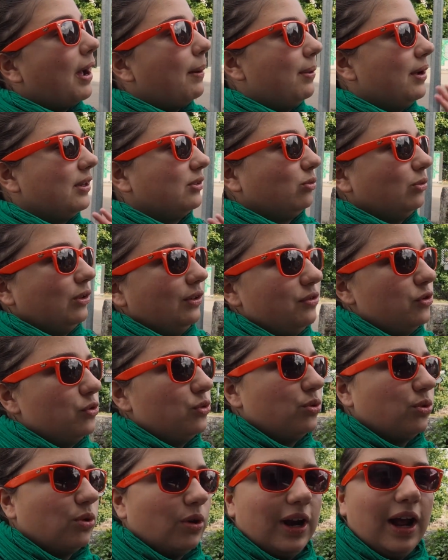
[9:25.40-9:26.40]
rapport à ce qu'on a fait
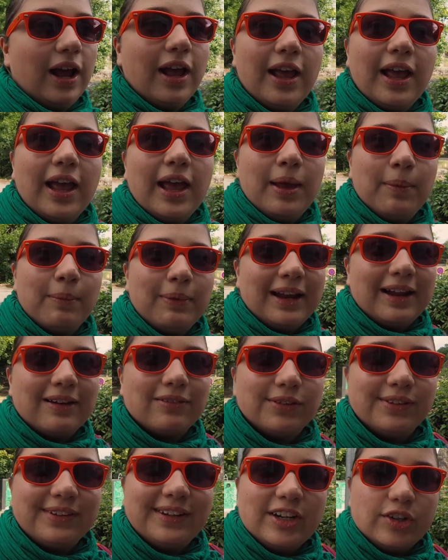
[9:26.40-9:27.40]
jusque-là. Mais
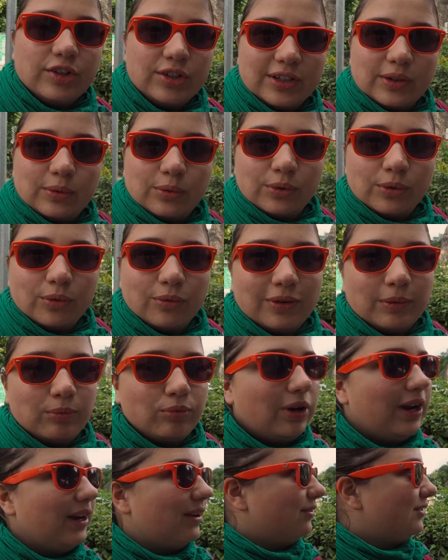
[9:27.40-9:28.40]
l'avantage, c'est qu'on va
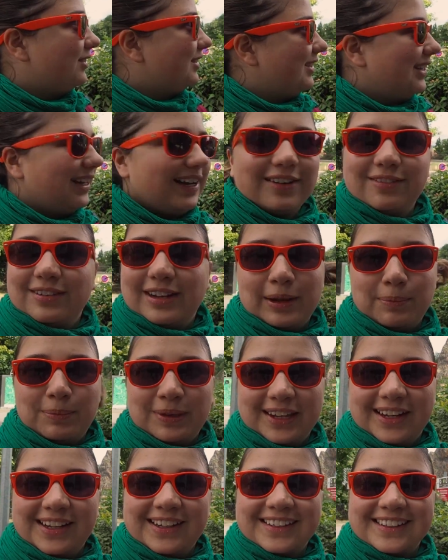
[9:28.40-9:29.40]
pouvoir éviter la ville à pied.